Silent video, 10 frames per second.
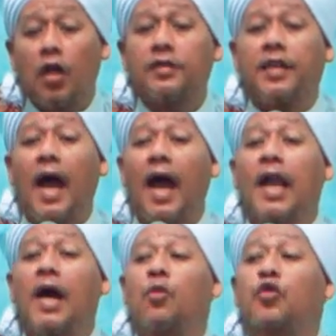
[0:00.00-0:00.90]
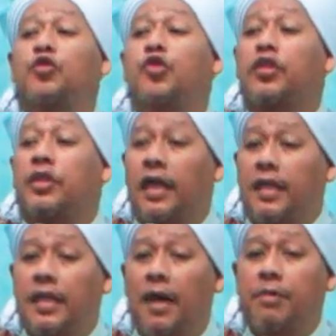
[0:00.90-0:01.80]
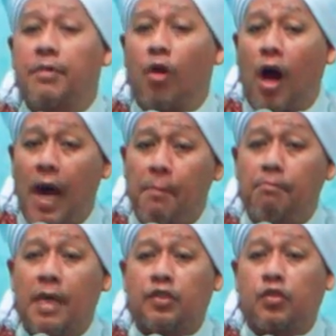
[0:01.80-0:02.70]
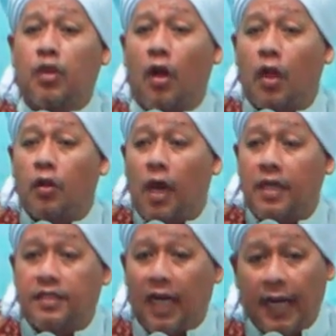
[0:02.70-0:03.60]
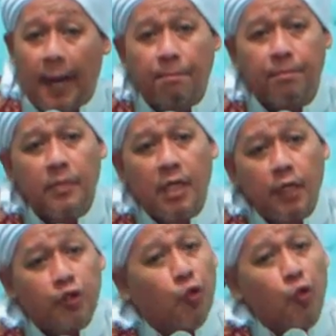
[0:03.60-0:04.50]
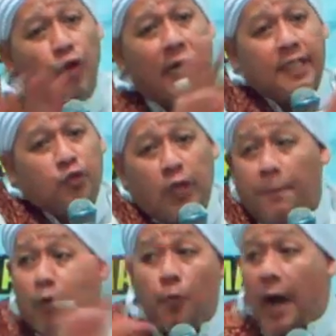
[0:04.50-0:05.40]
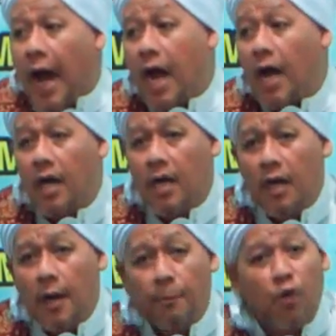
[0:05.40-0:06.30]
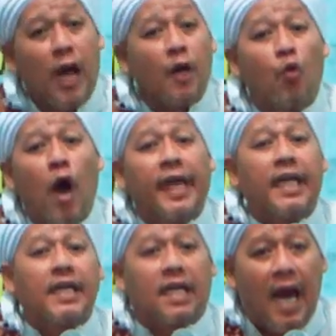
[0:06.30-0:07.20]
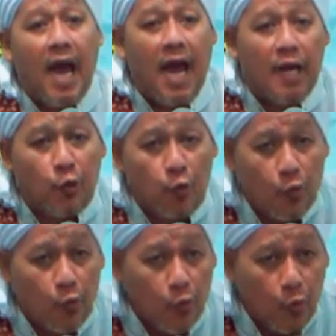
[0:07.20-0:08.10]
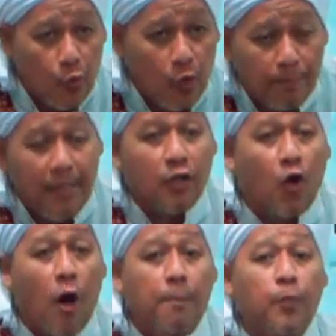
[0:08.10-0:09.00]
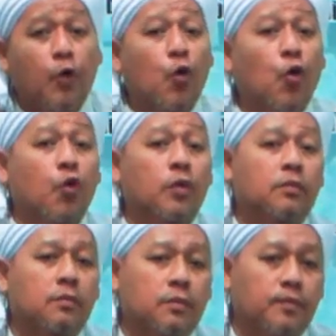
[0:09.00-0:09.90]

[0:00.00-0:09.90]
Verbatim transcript: Allah Ta'ala wujudkan Nabi Muhammad Sallallahu Alaihi Wasallam julukannya sudah berubah bukan wa in kanu min qablu